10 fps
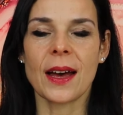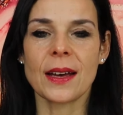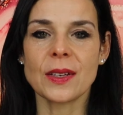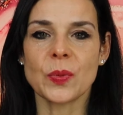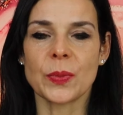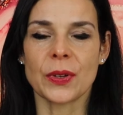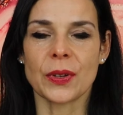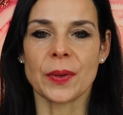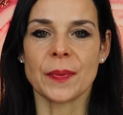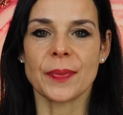
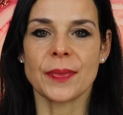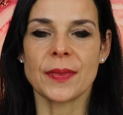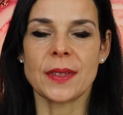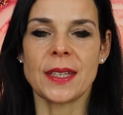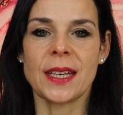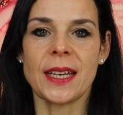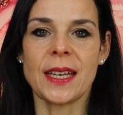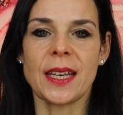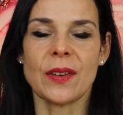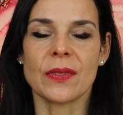Atme
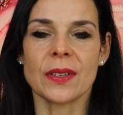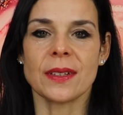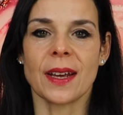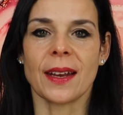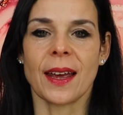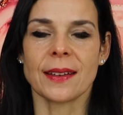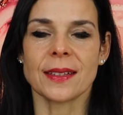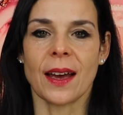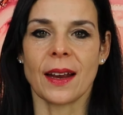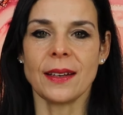tief in dein Herz
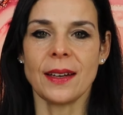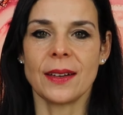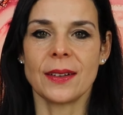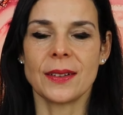ein